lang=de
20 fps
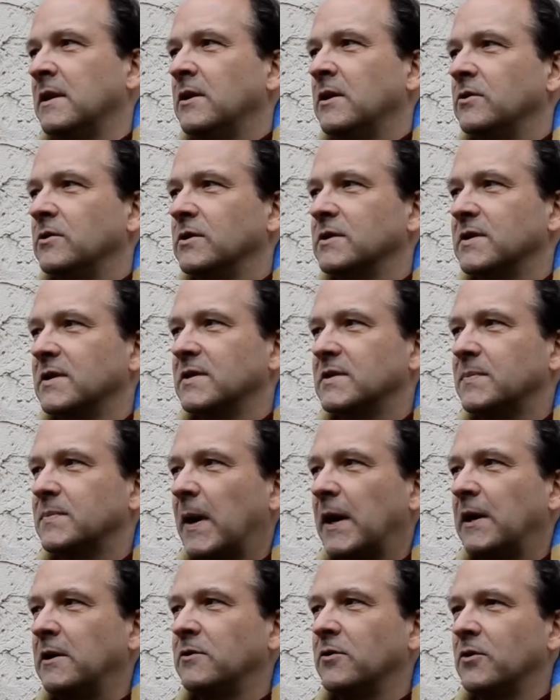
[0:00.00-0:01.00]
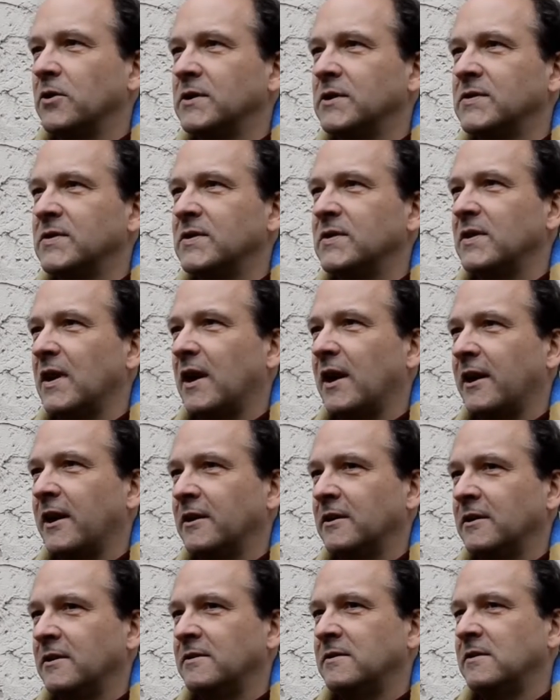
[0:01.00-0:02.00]
1992
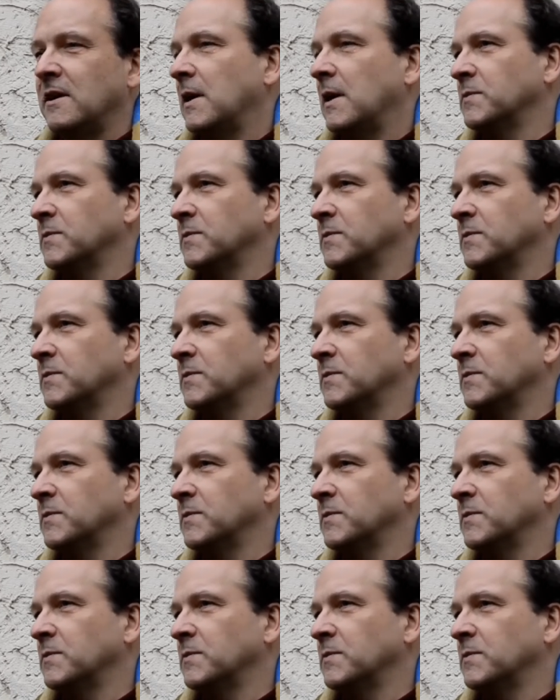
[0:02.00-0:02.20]
eigentlich eine